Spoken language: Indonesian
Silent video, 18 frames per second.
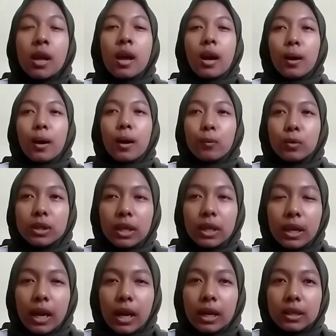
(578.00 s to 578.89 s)
kemudian
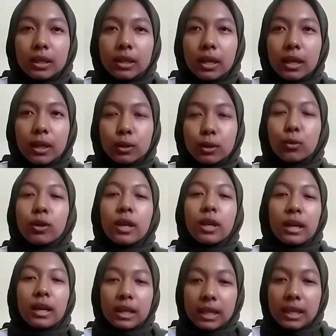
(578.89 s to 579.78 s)
ada juga
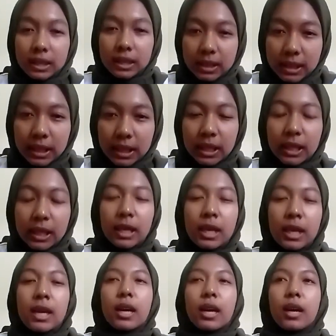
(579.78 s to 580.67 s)
reading,
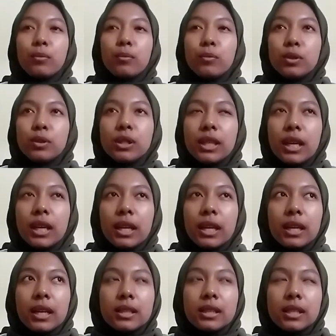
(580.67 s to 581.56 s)
kemudian
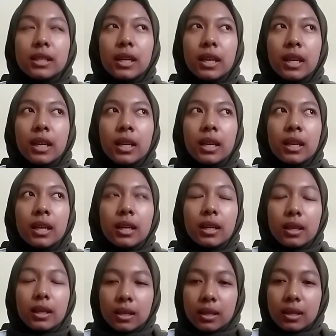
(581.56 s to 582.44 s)
ada
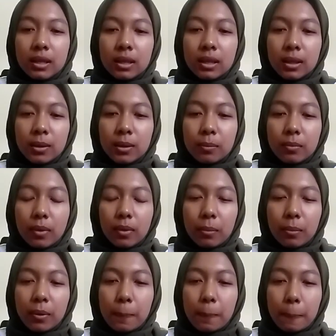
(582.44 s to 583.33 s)

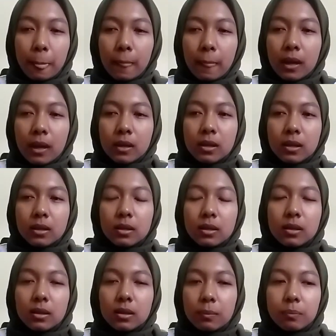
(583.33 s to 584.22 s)
uh,
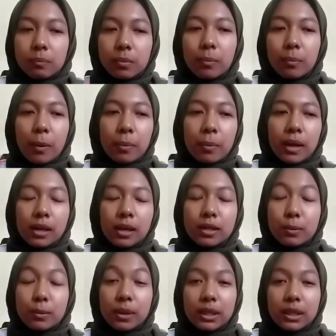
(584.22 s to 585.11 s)
pemaparan
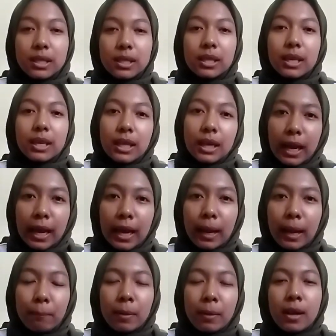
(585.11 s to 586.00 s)
seperti skill
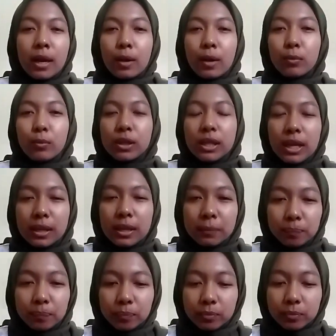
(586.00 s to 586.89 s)
lab, kemudian
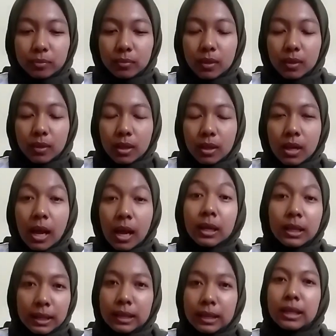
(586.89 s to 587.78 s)

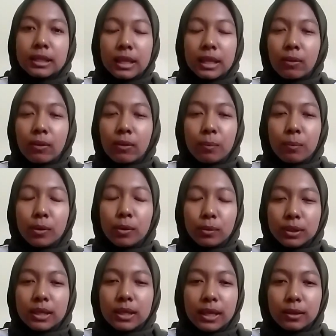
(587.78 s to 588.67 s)
ada tanya jawab.
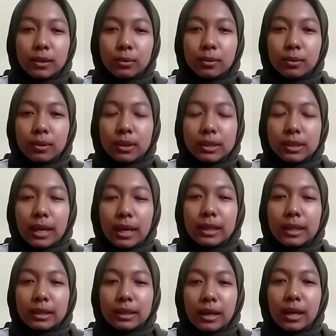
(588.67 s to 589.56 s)
Menurut saya itu
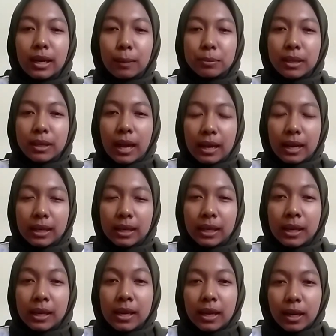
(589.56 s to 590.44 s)
sangat lengkap sekali.
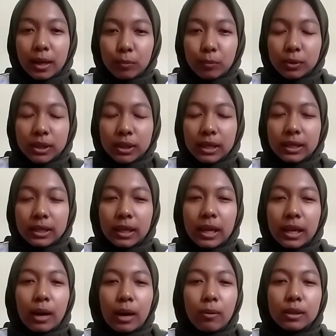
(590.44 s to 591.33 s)
Kemudian
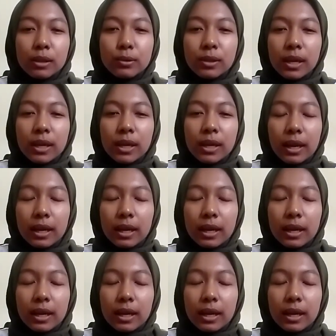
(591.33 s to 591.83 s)
dari awal juga